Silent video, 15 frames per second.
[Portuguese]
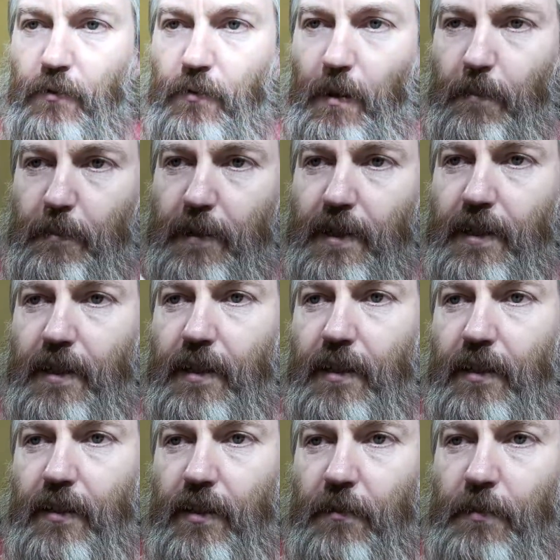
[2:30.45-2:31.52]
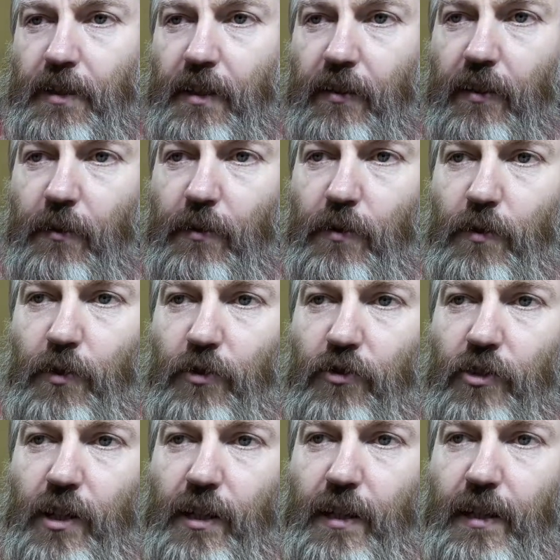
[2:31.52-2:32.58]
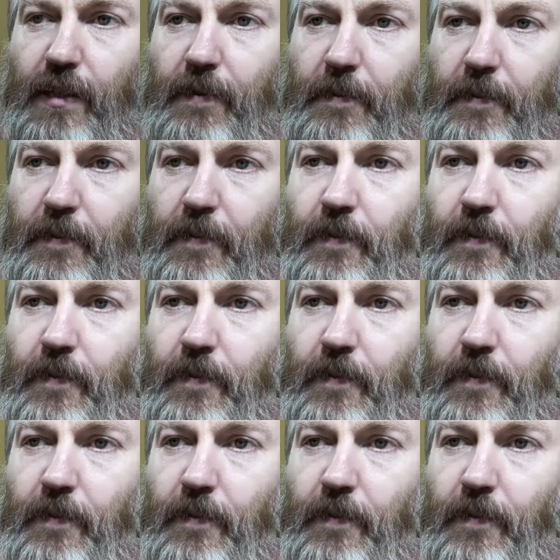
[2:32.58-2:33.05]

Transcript: Um aplique imitação em couro de jacaré.